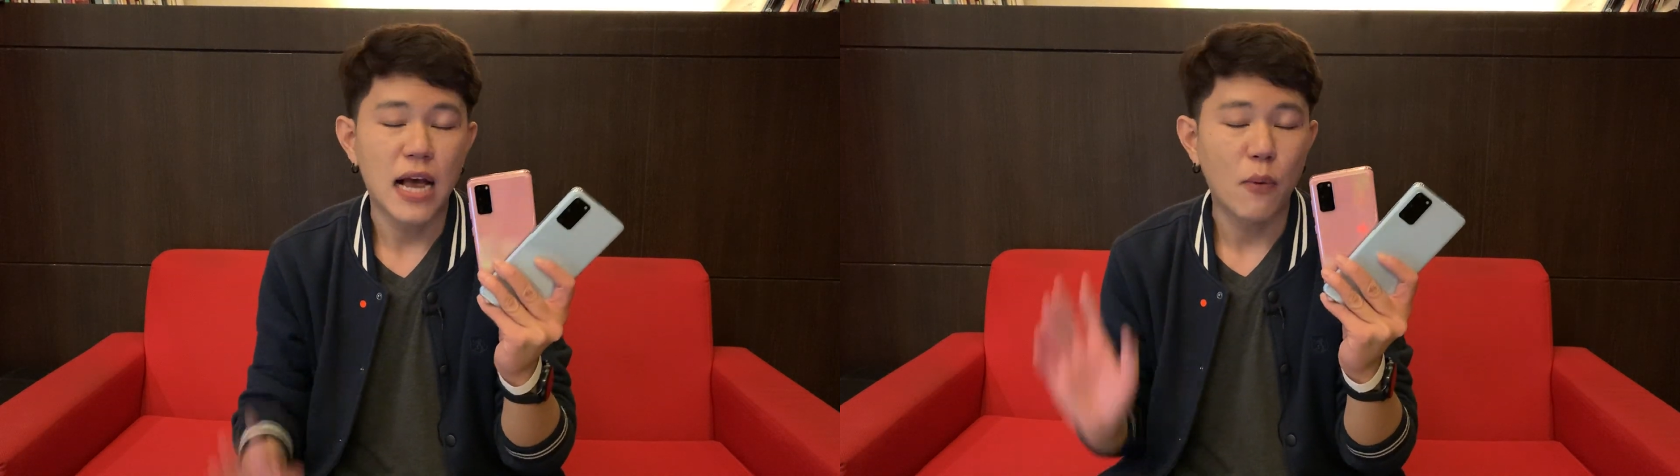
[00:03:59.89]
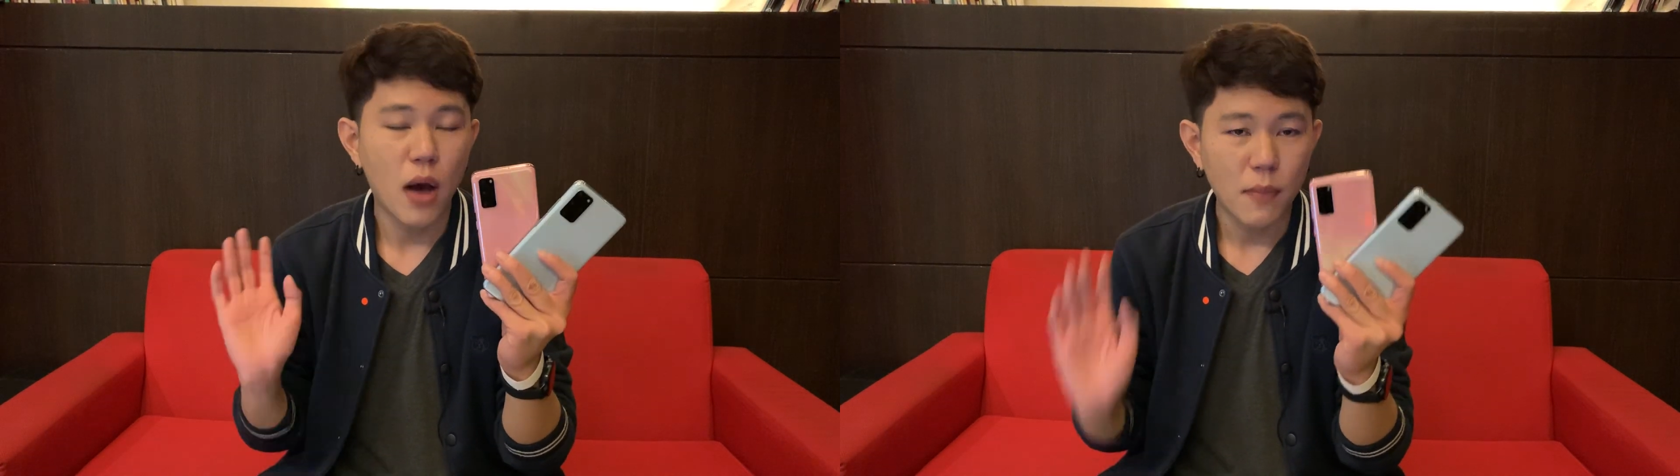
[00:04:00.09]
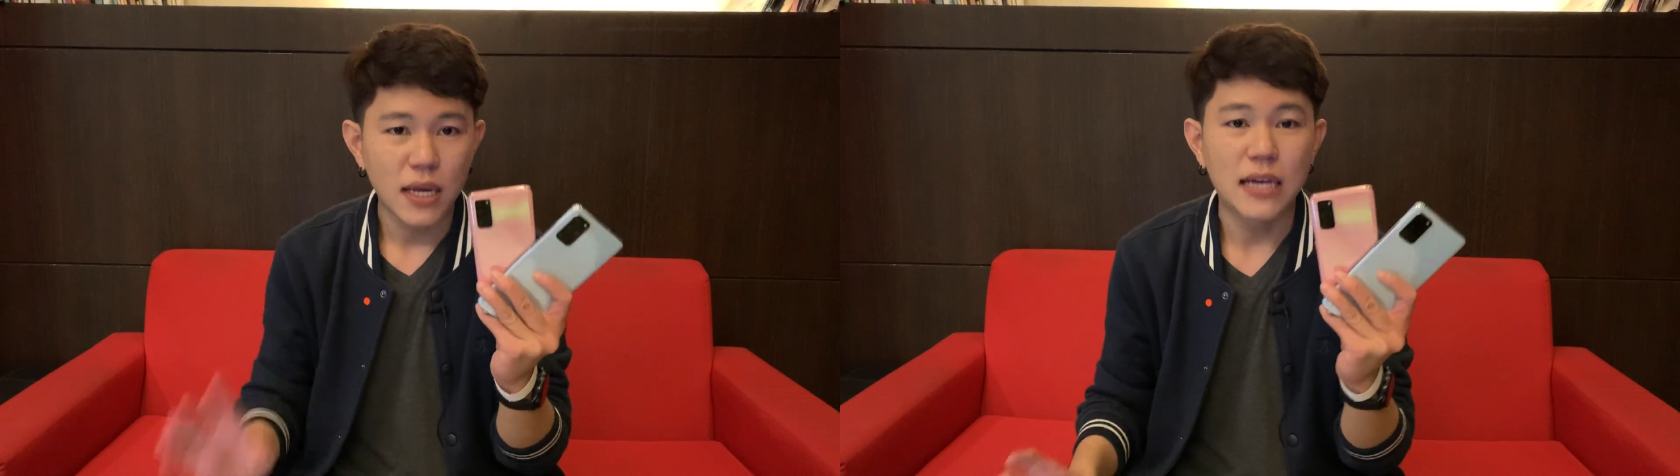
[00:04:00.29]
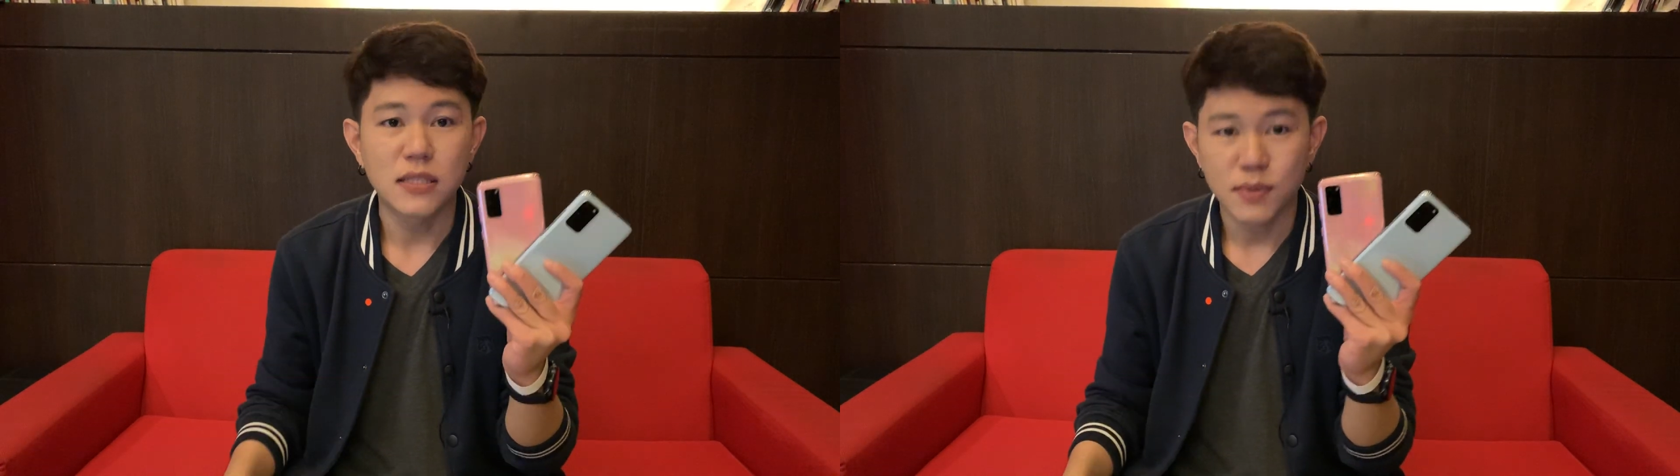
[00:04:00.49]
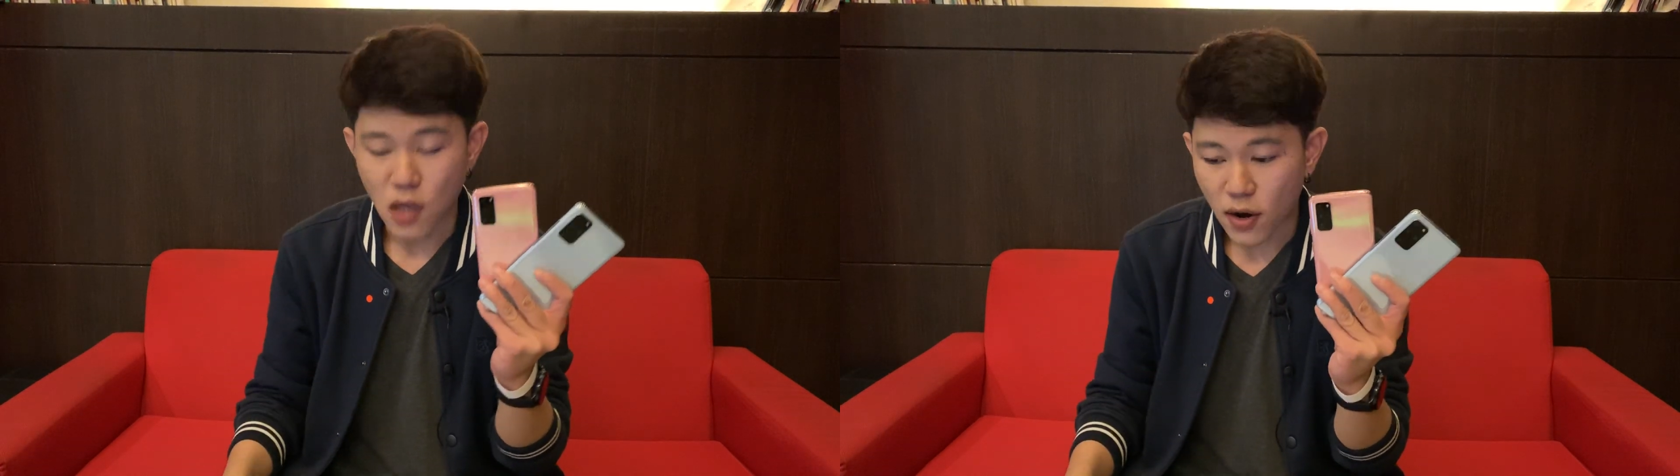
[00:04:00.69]
ครับความละเอีย
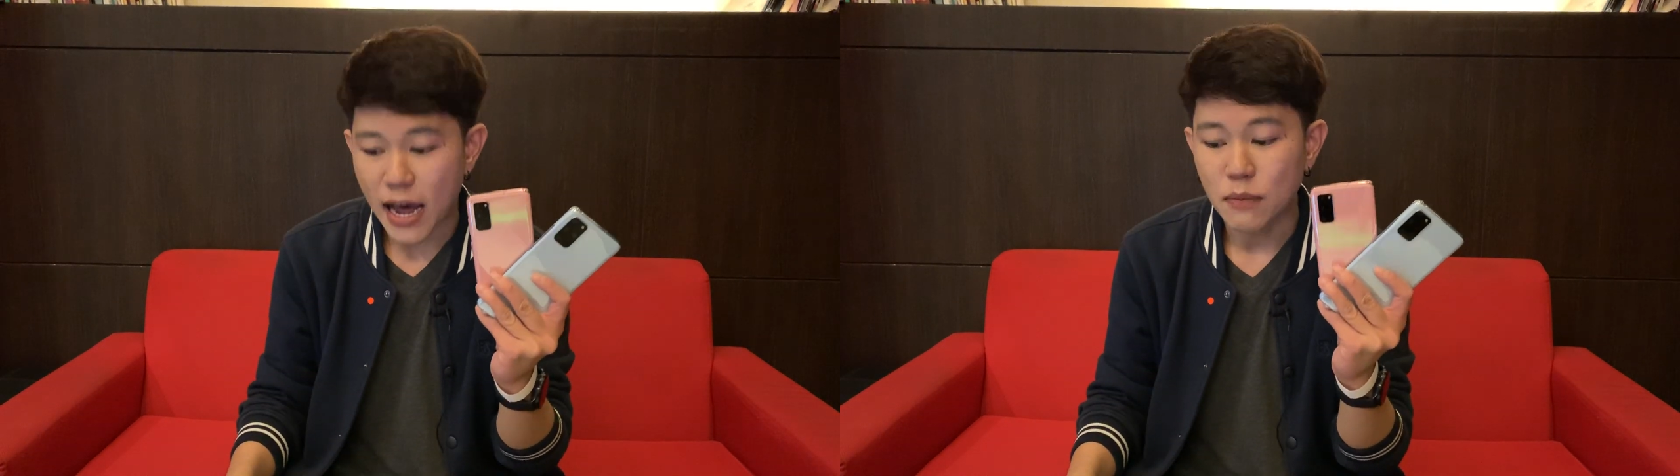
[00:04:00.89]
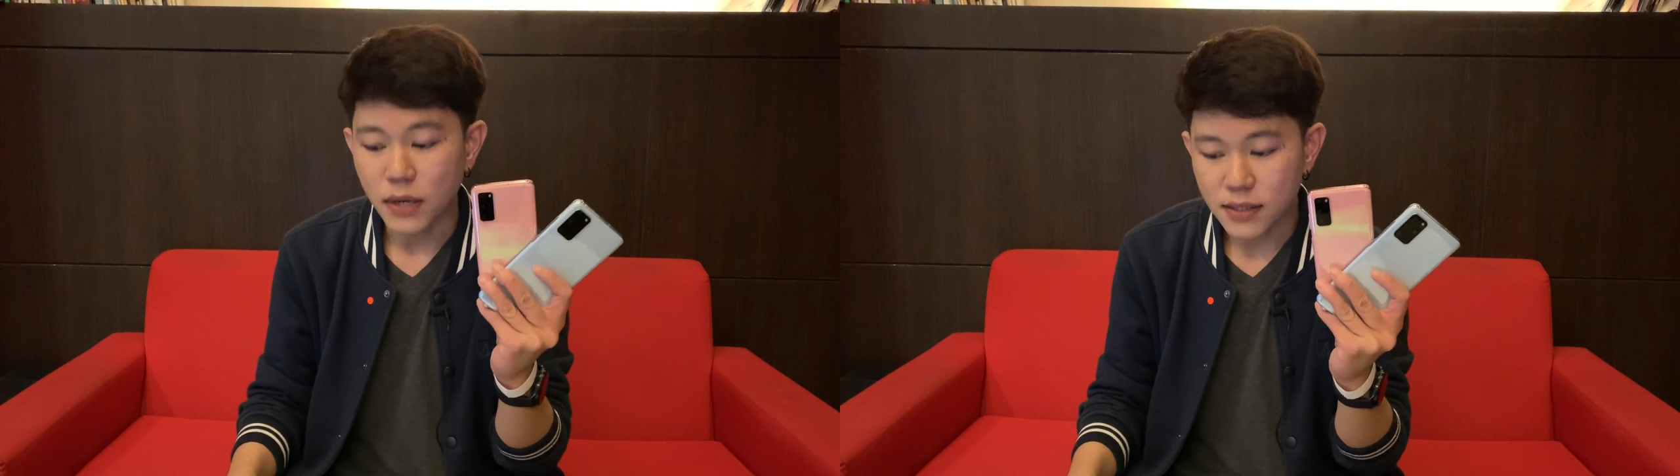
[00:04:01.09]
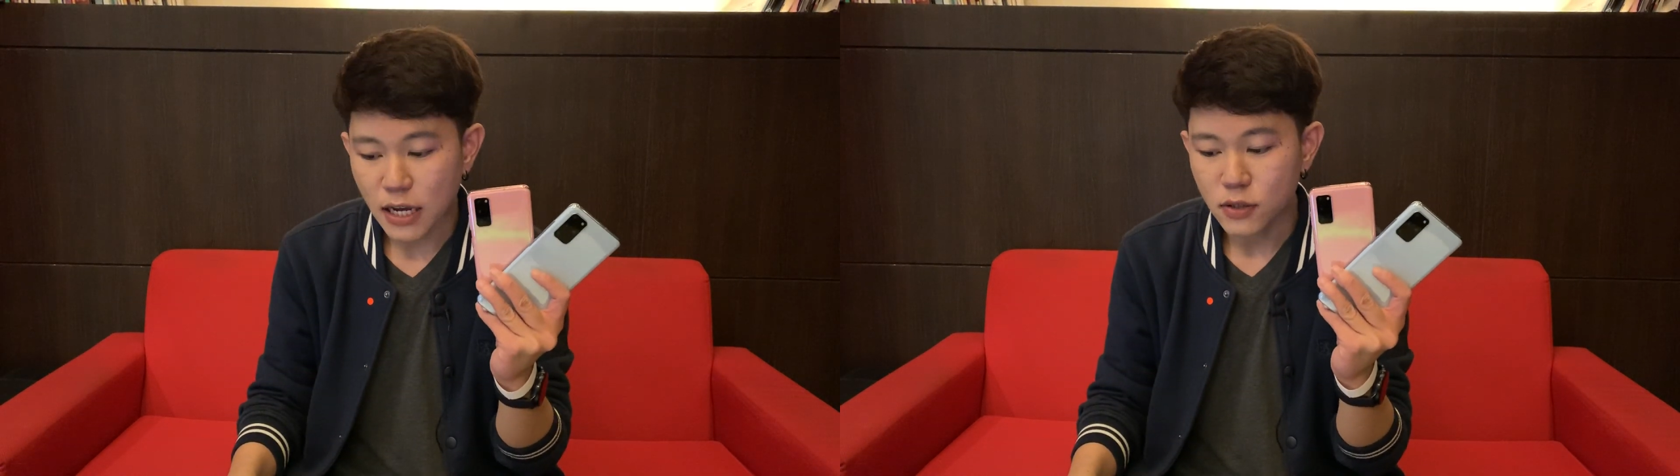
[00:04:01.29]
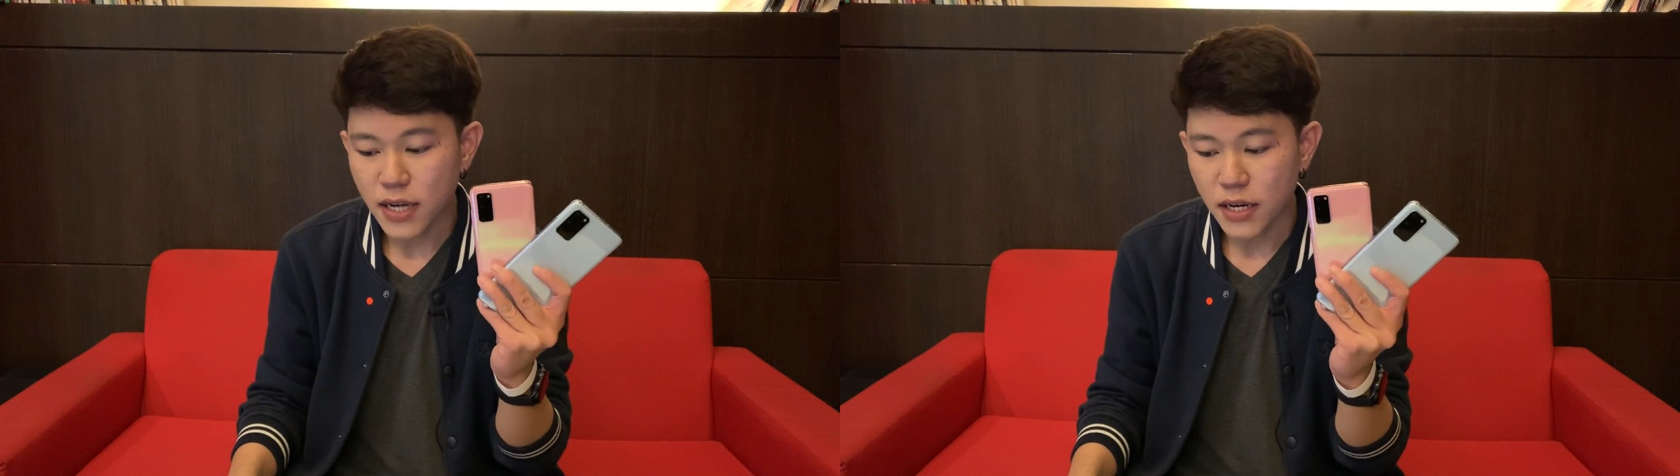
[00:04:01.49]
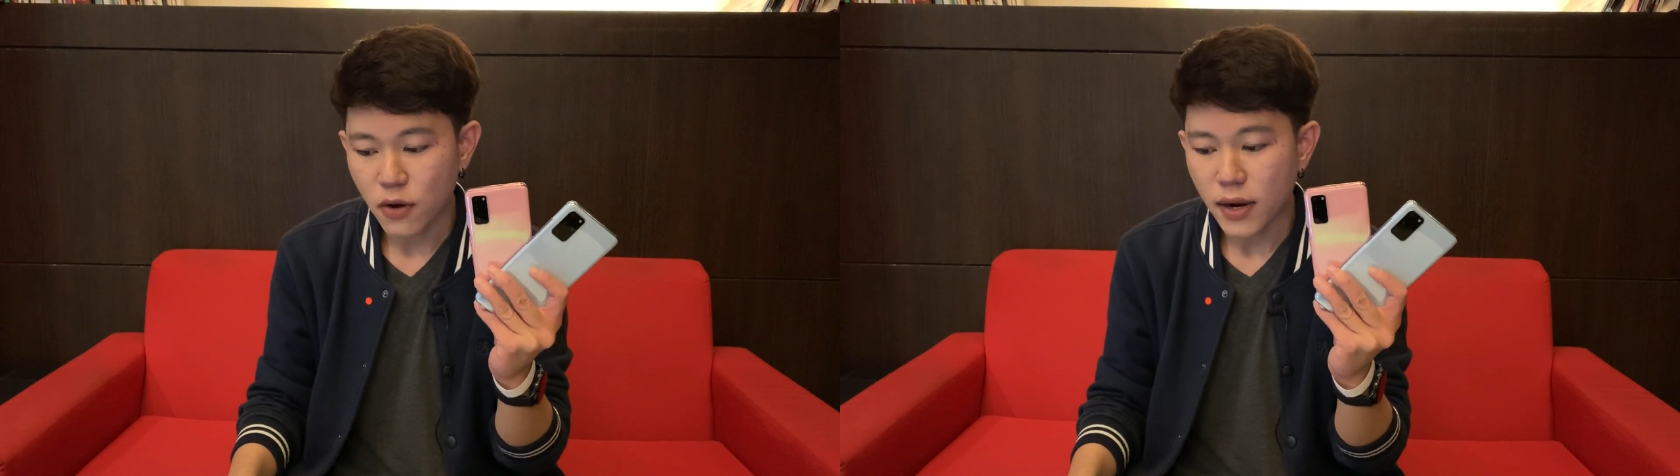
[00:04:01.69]
ดสิบสองล้านพิกเซลเช่นเดียว